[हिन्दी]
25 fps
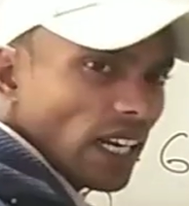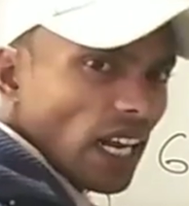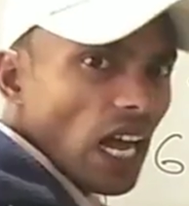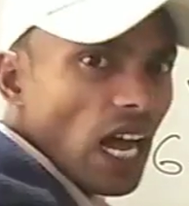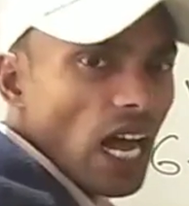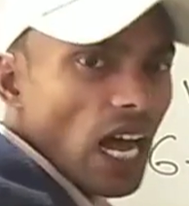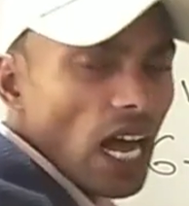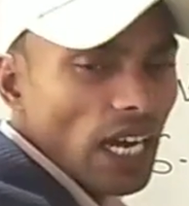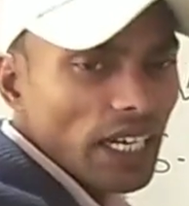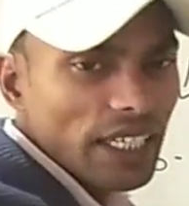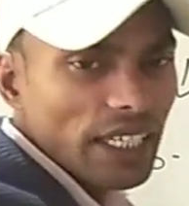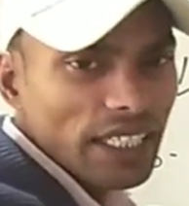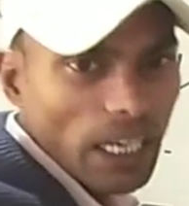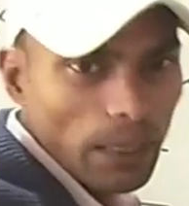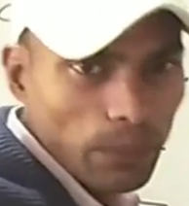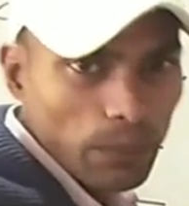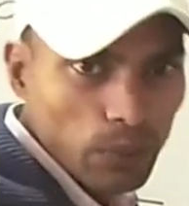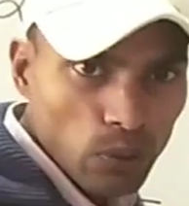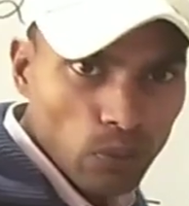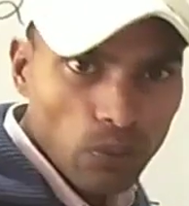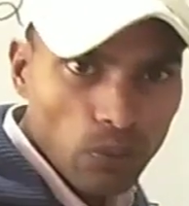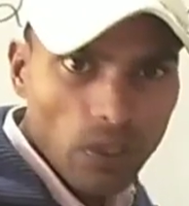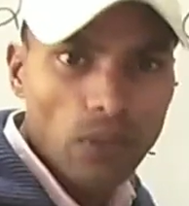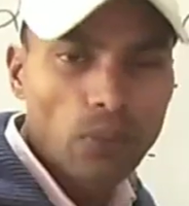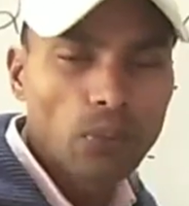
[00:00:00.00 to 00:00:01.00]
कहानी आप
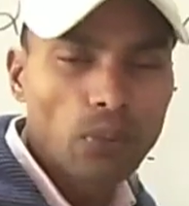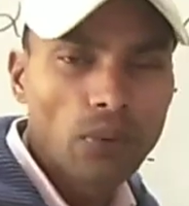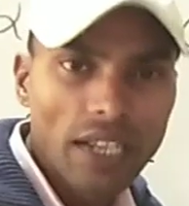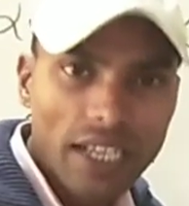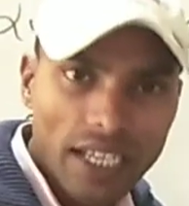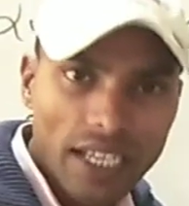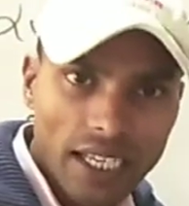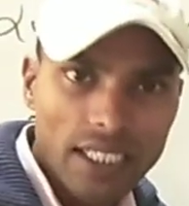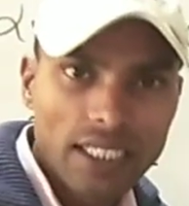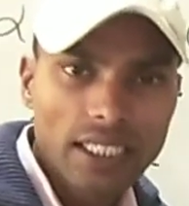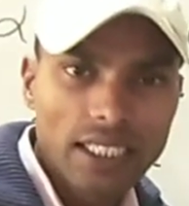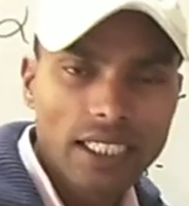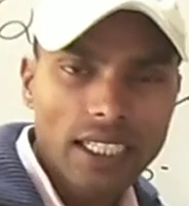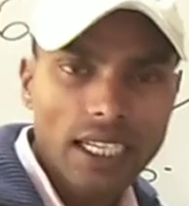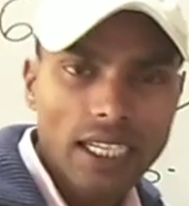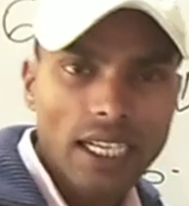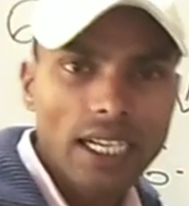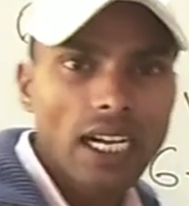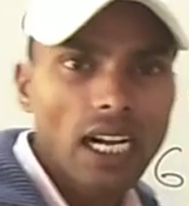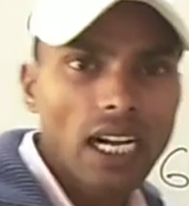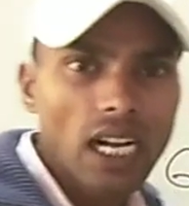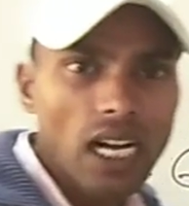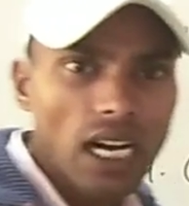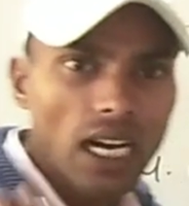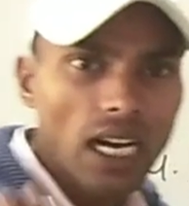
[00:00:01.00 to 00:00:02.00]
सुने हुए हैं ठीक है
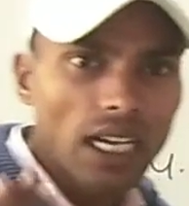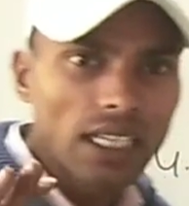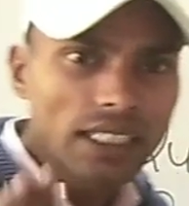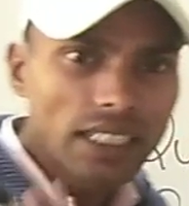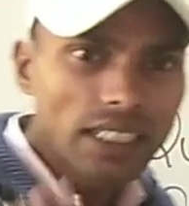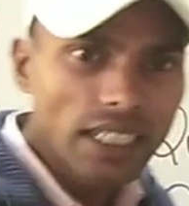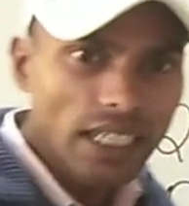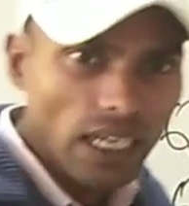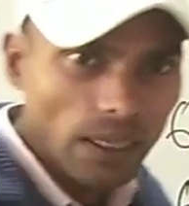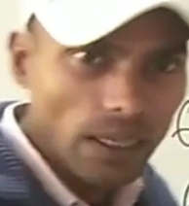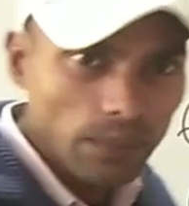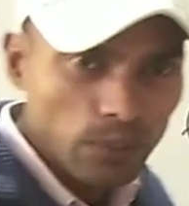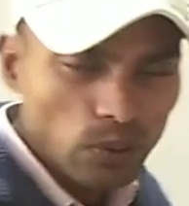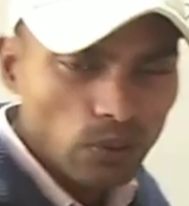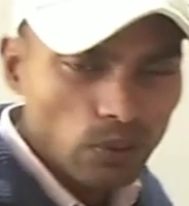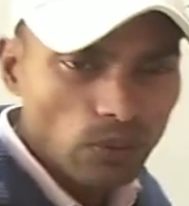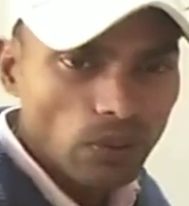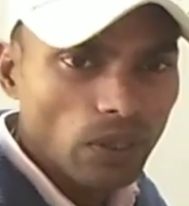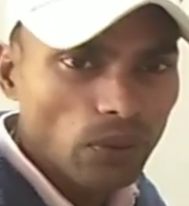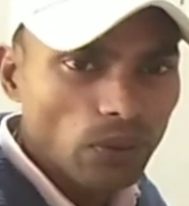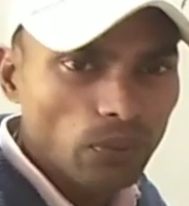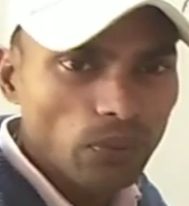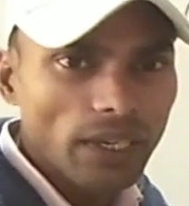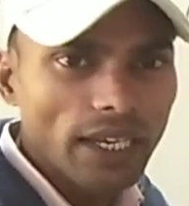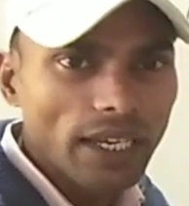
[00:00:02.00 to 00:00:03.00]
कहानी अगर आप
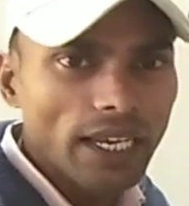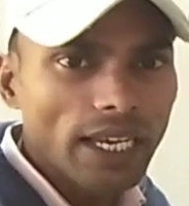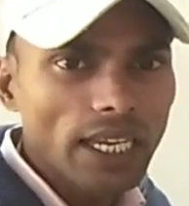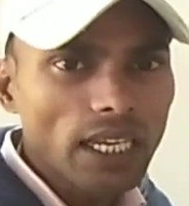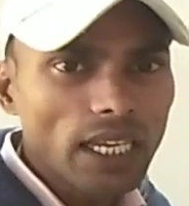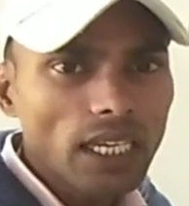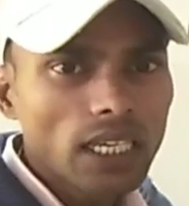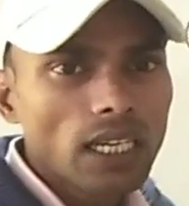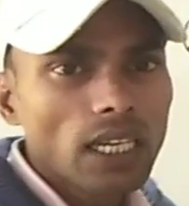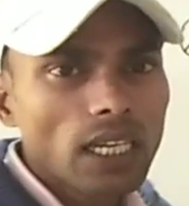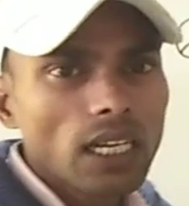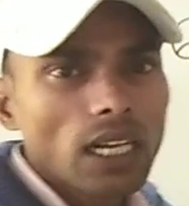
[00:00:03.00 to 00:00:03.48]
सुने हुए हैं